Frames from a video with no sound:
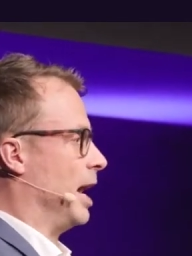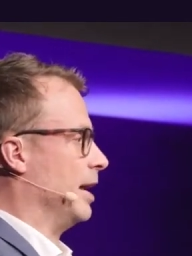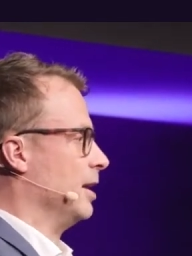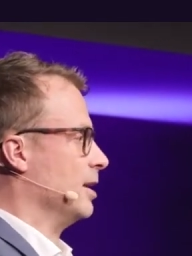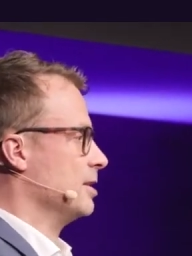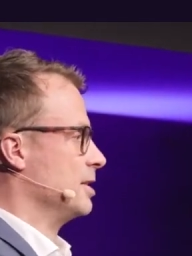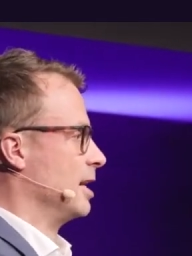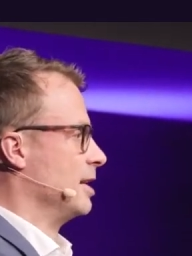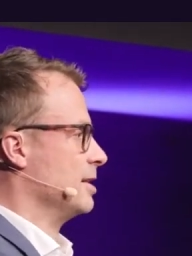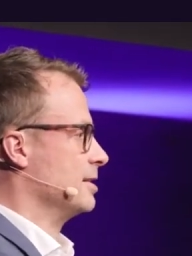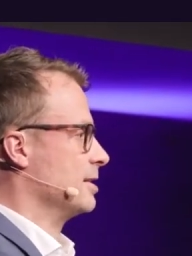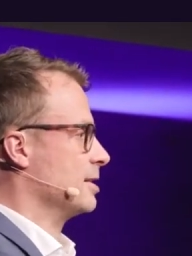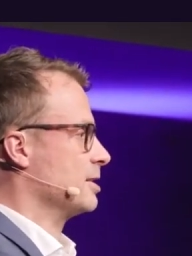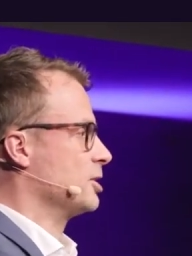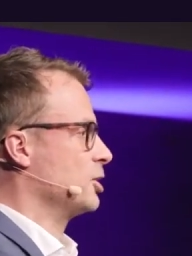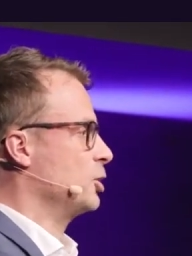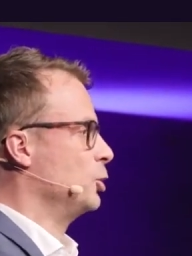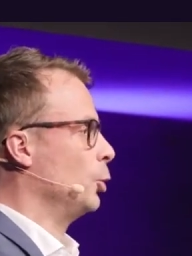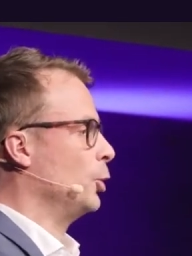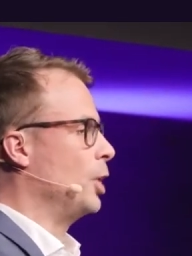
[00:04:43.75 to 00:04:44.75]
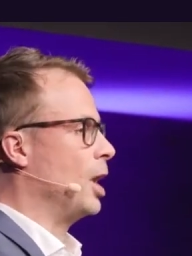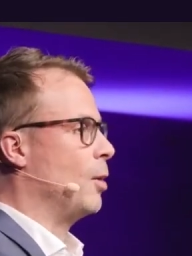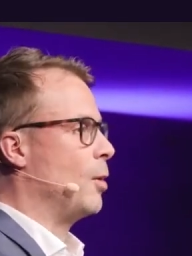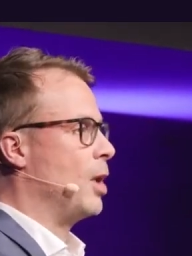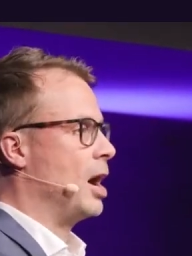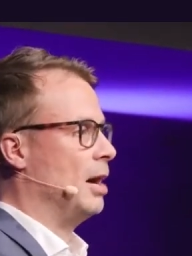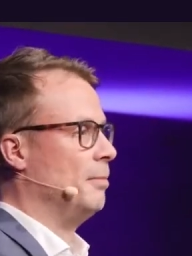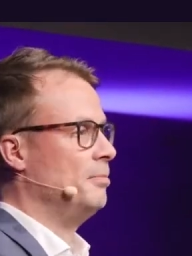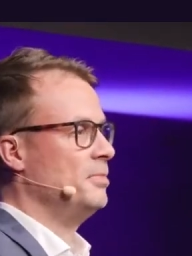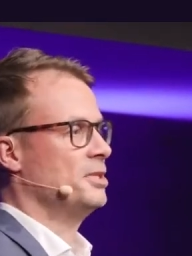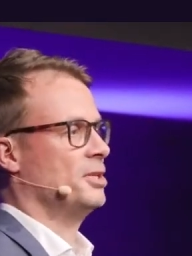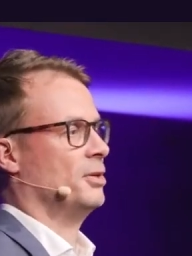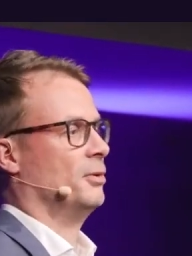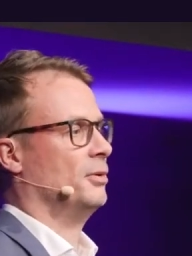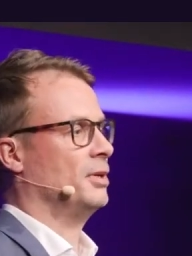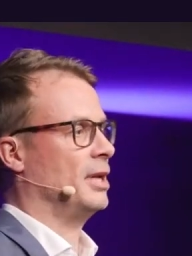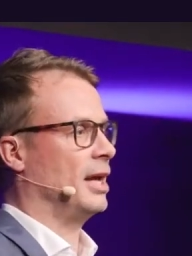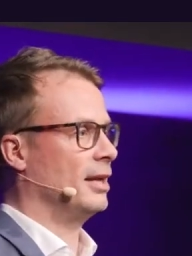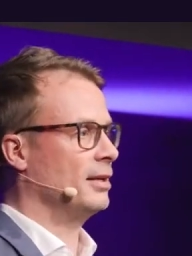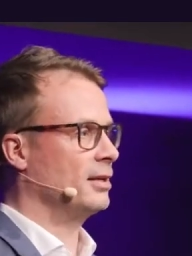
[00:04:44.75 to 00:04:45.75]
Einerseits das Knonauer Amt
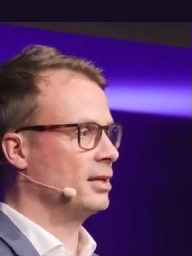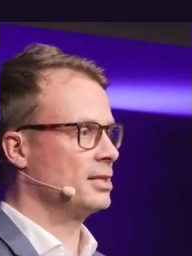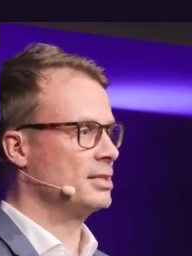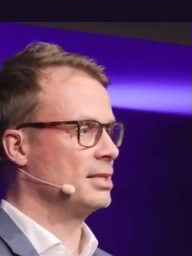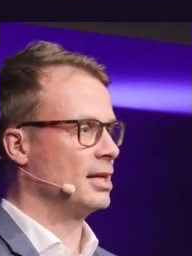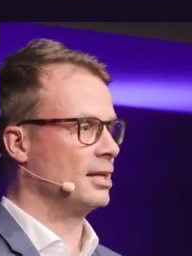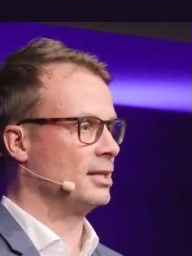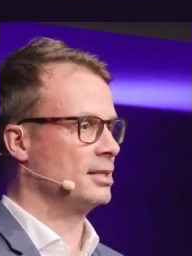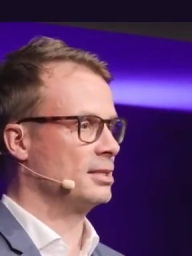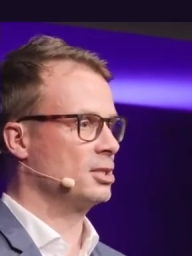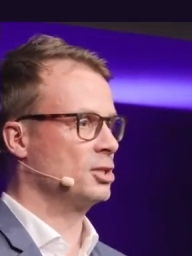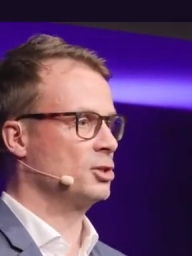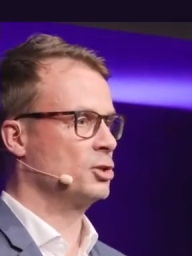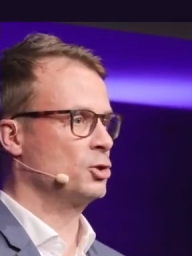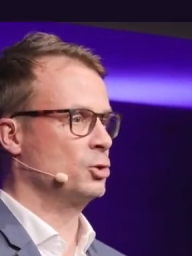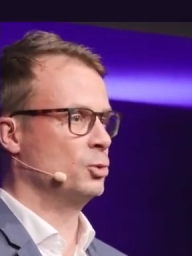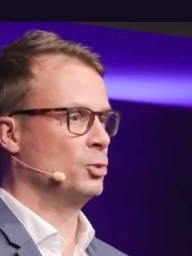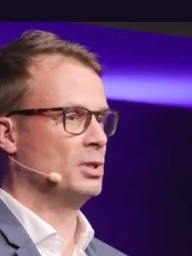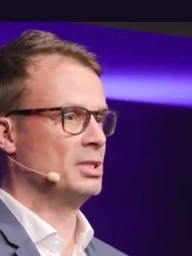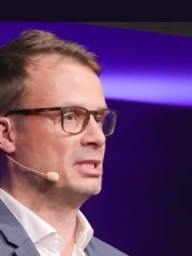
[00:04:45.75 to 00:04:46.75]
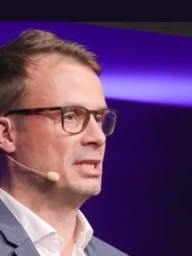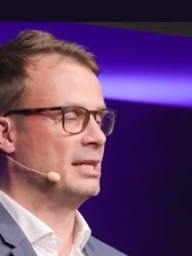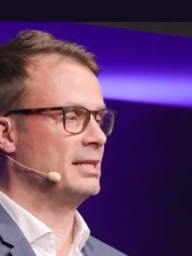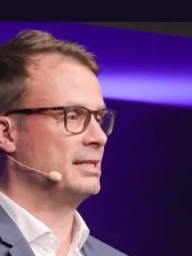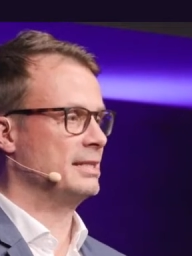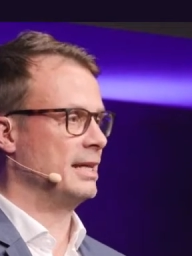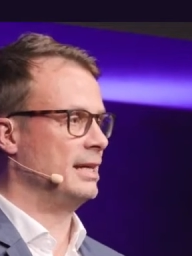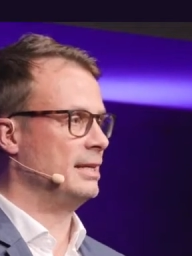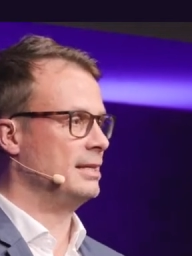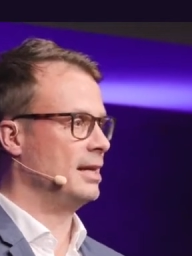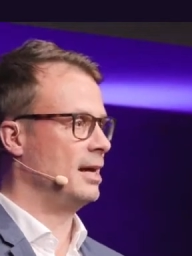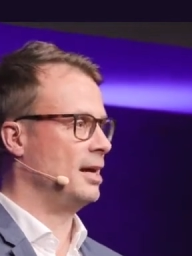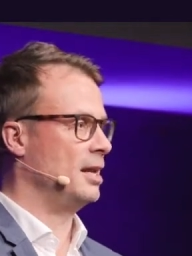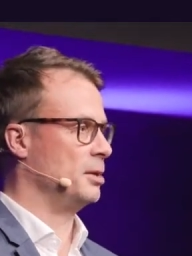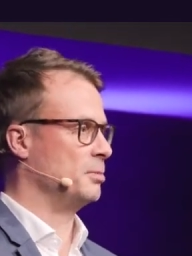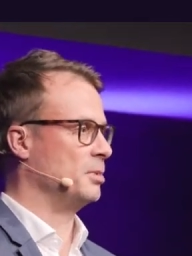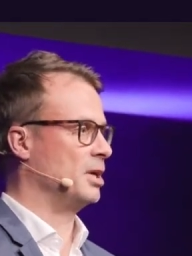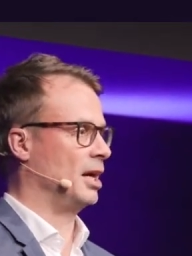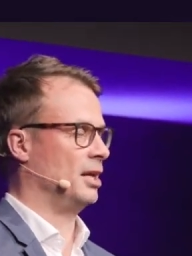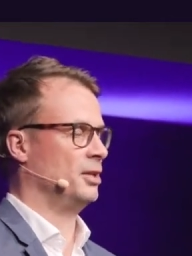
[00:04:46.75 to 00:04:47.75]
und andererseits Sursee-Seetal
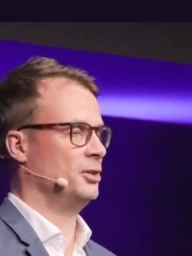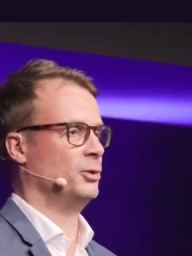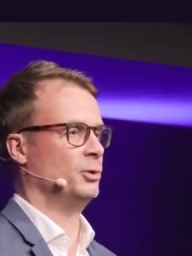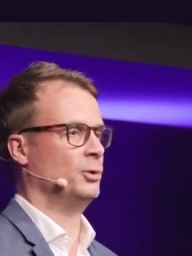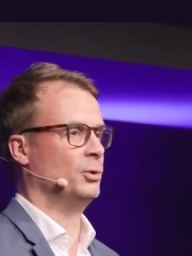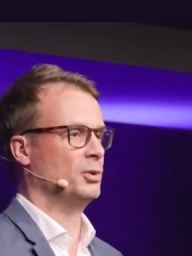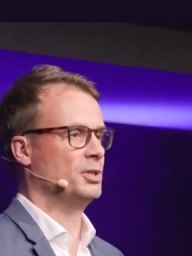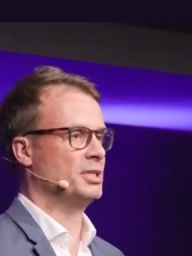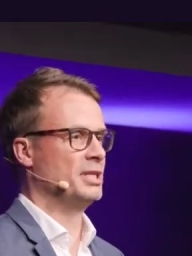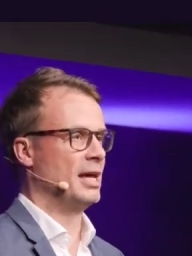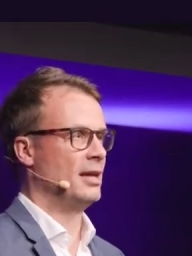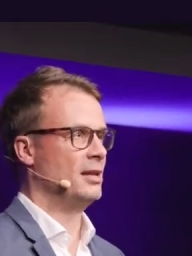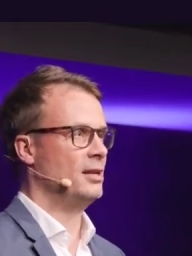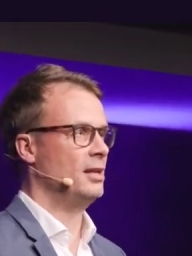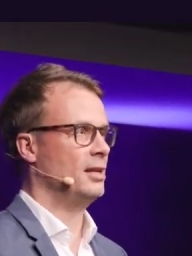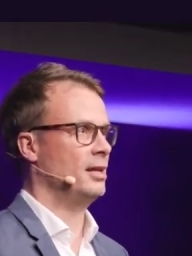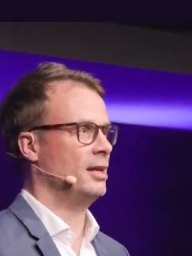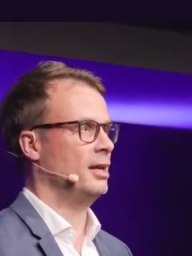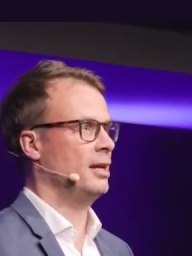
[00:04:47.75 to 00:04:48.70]
im Kanton Luzern.